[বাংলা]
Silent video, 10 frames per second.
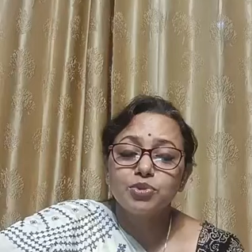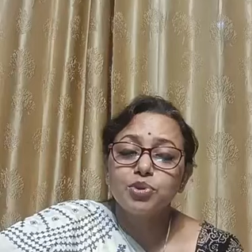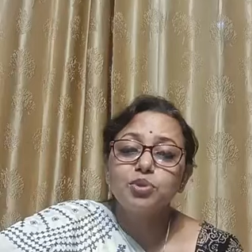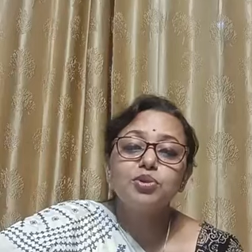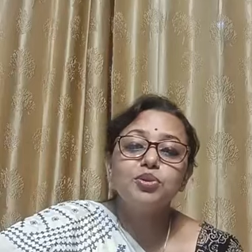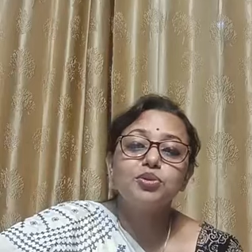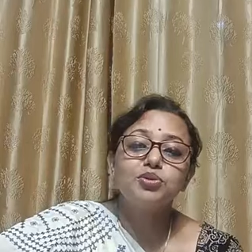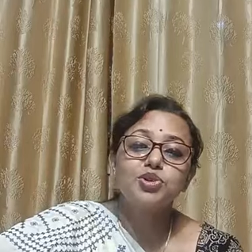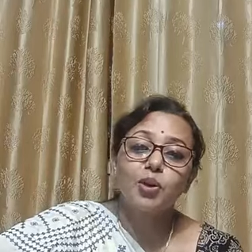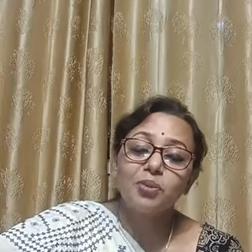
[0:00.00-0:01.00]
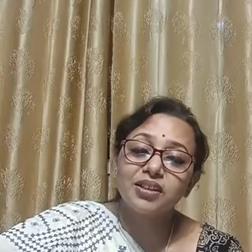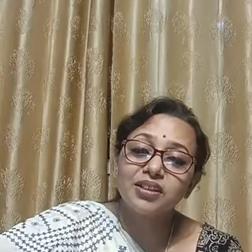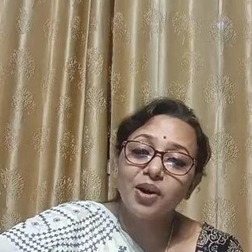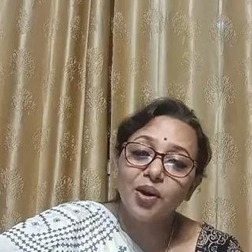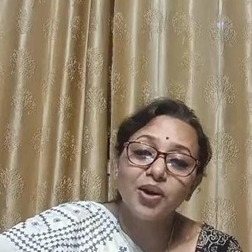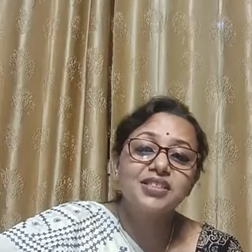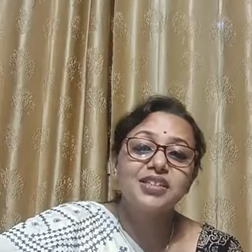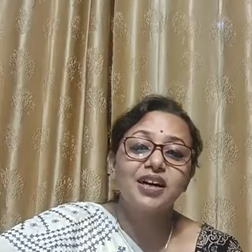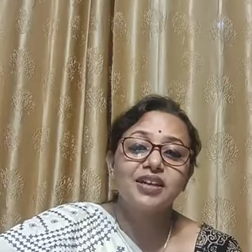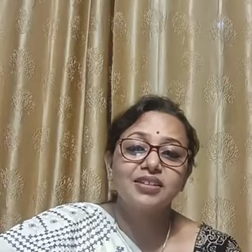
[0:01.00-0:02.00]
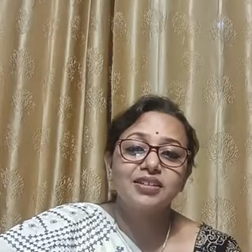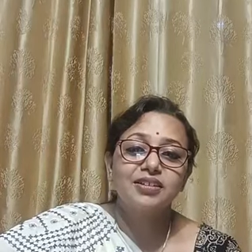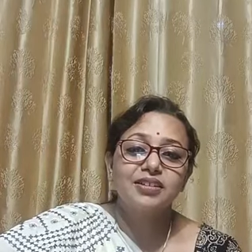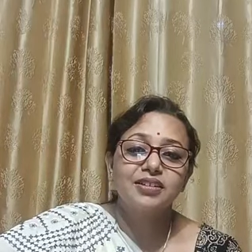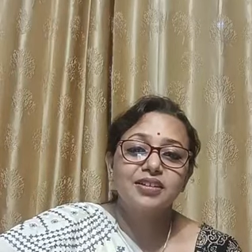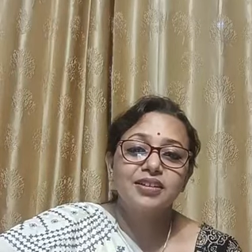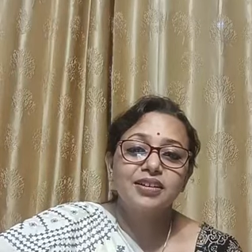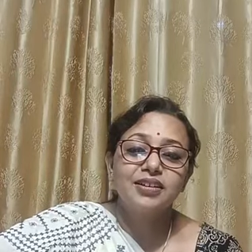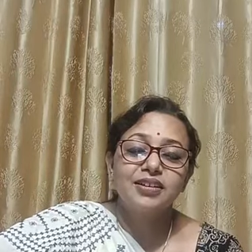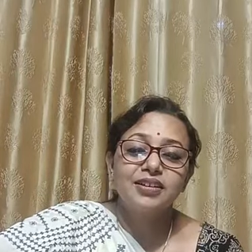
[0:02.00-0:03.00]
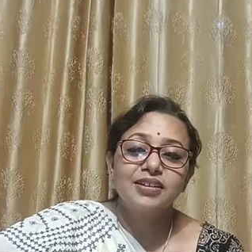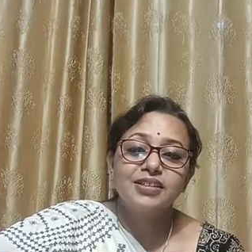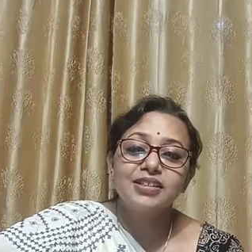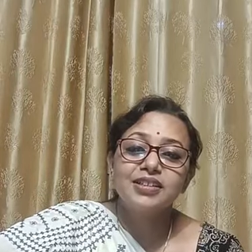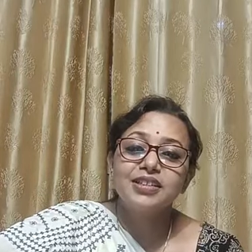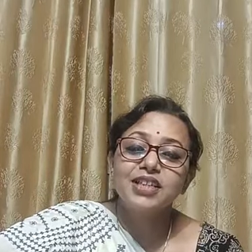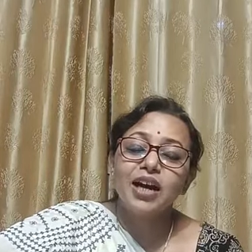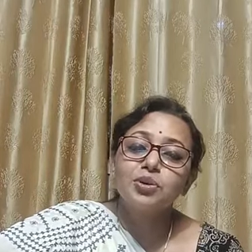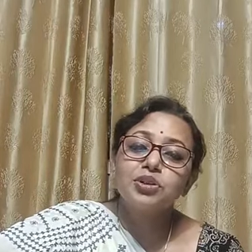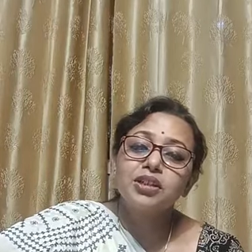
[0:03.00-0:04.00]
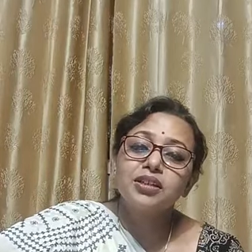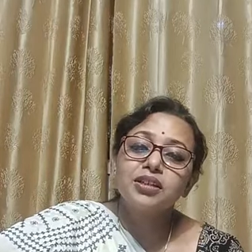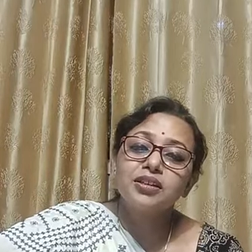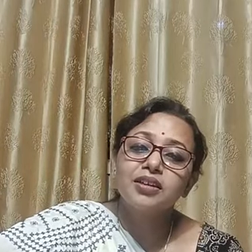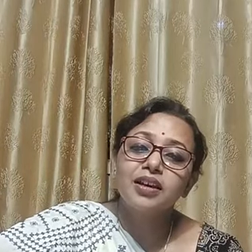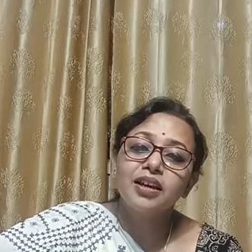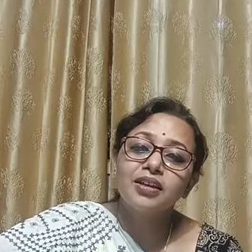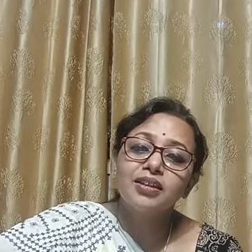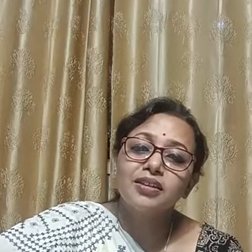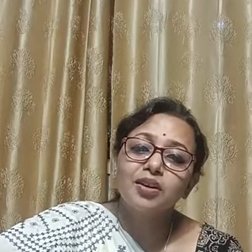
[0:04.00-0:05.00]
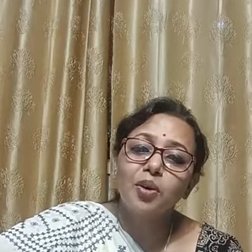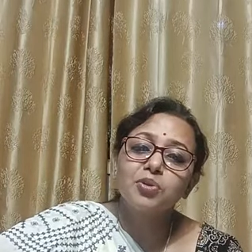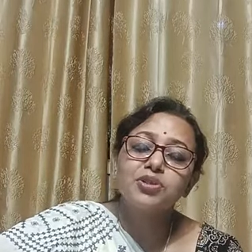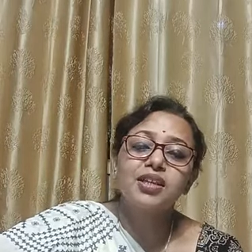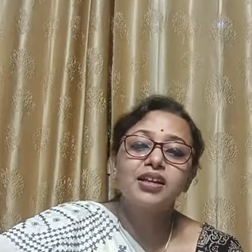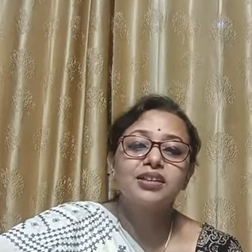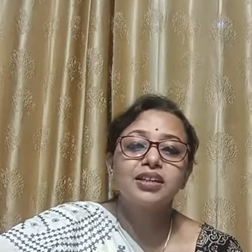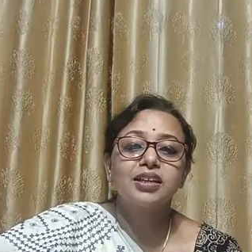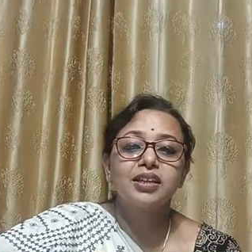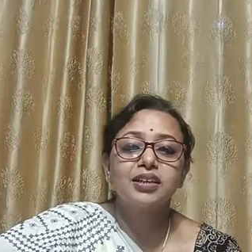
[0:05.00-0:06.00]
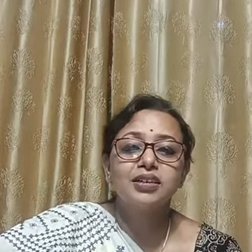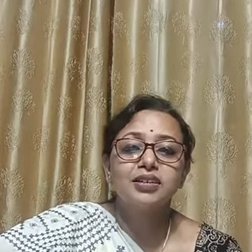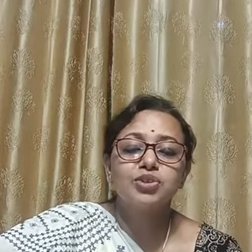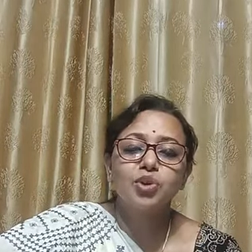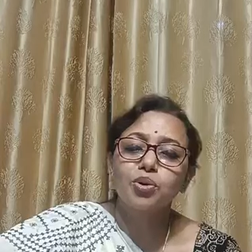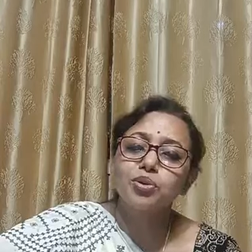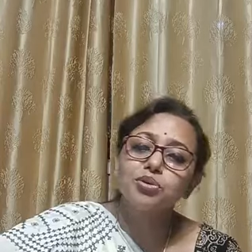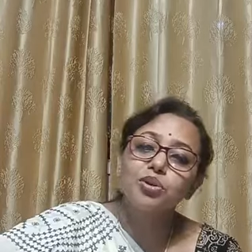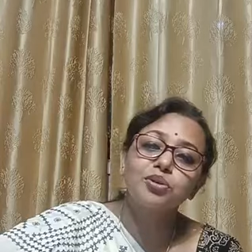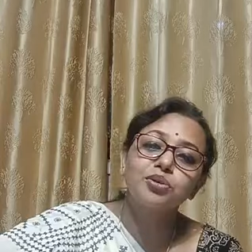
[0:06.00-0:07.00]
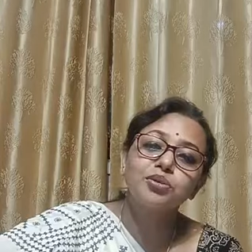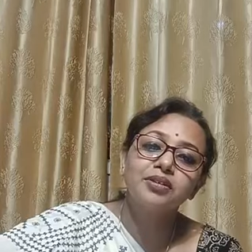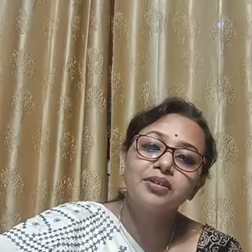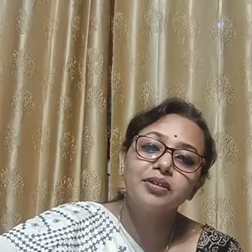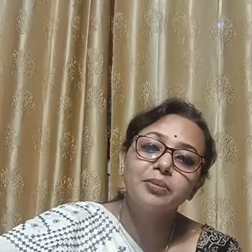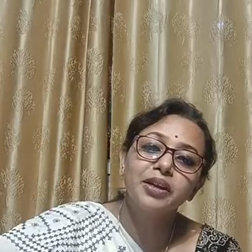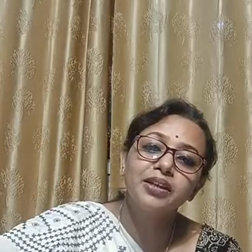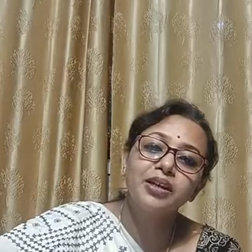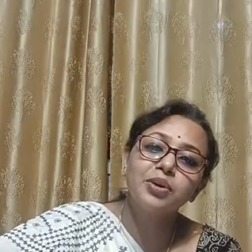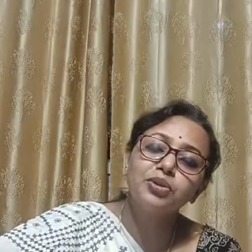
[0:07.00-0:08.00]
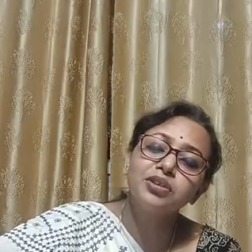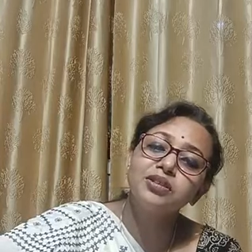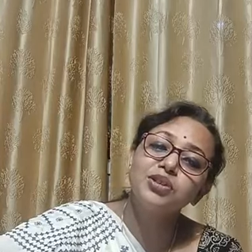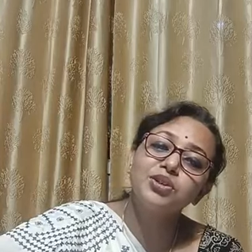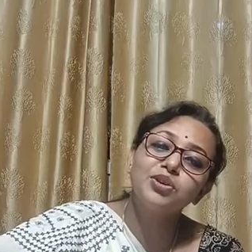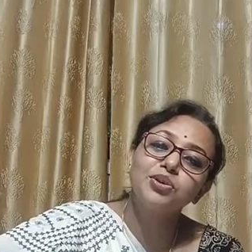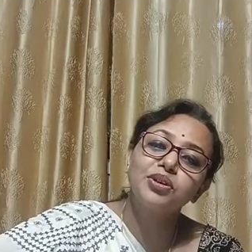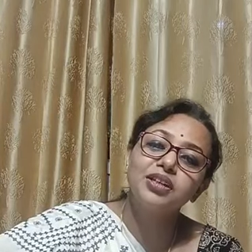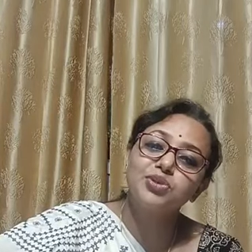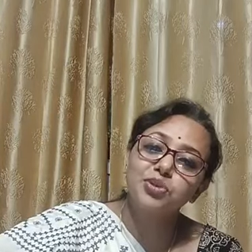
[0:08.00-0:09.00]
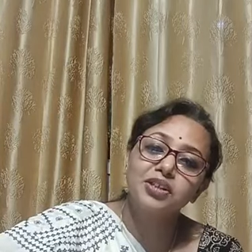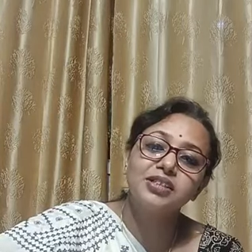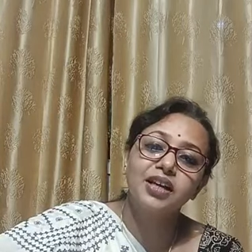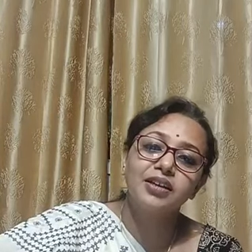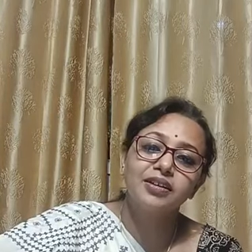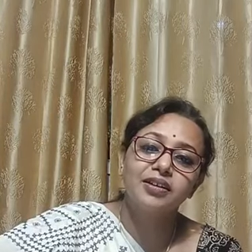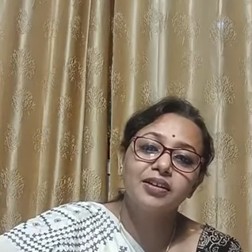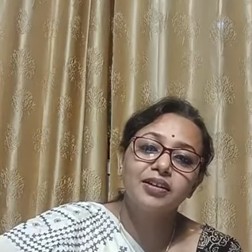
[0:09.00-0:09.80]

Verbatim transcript: মুহুর্মুহু সমাধি হয় যার যিনি জাগতিক এই অবস্থার থেকে যখন তখন বেরিয়ে অতীন্দ্রিয় লোকে চলে যান